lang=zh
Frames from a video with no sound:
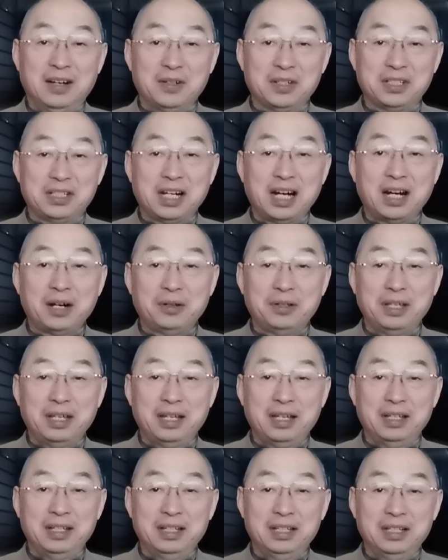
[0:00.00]
然后十二个
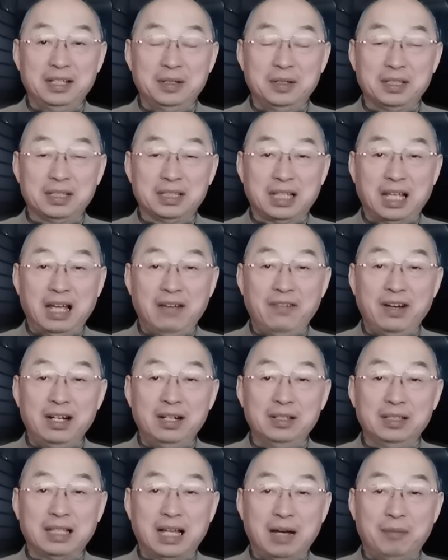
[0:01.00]
月，台湾
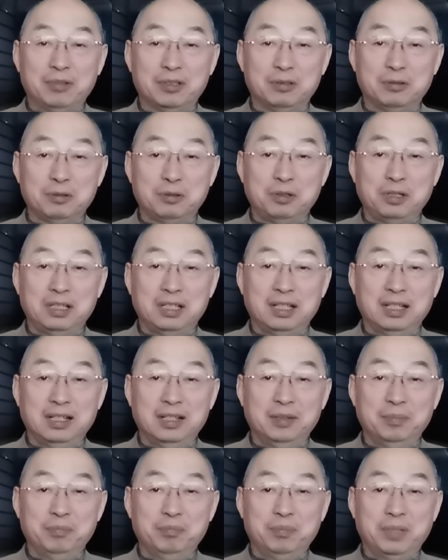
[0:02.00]
人打不出去
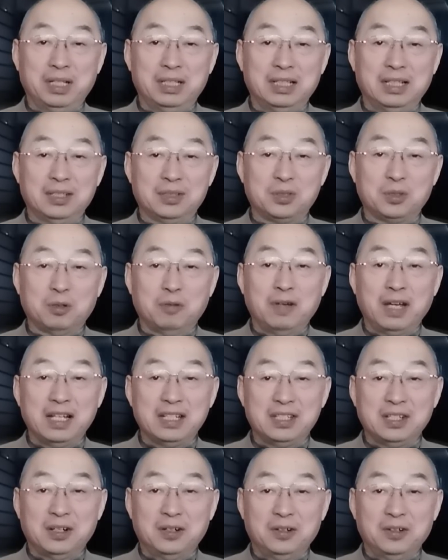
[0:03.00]
呢，把它做
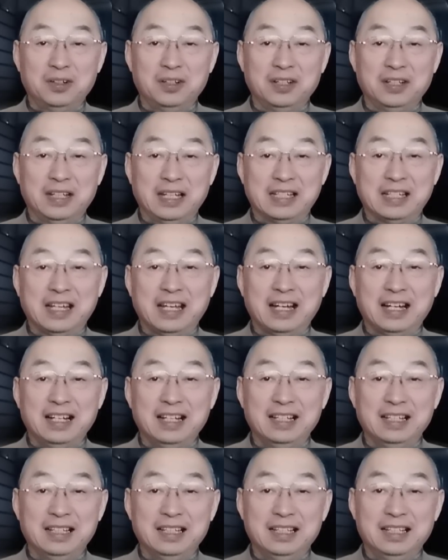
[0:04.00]
外交给谁
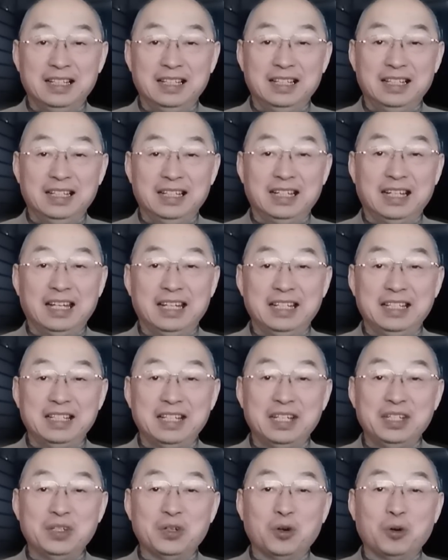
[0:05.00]
呀？给这
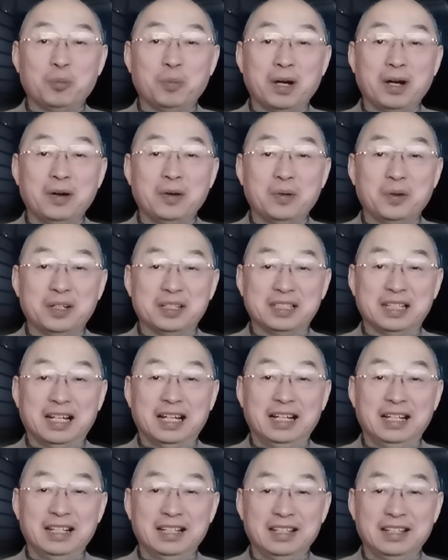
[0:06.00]
些友邦国
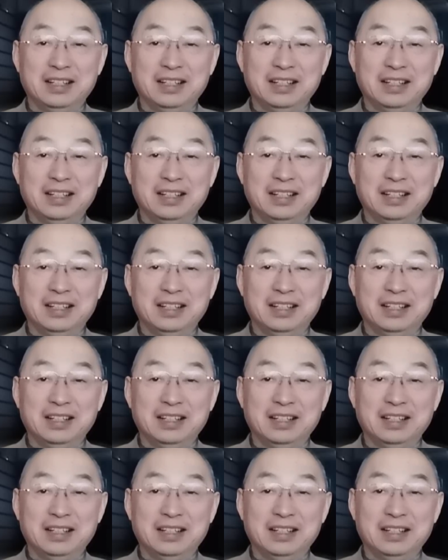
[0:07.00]
家。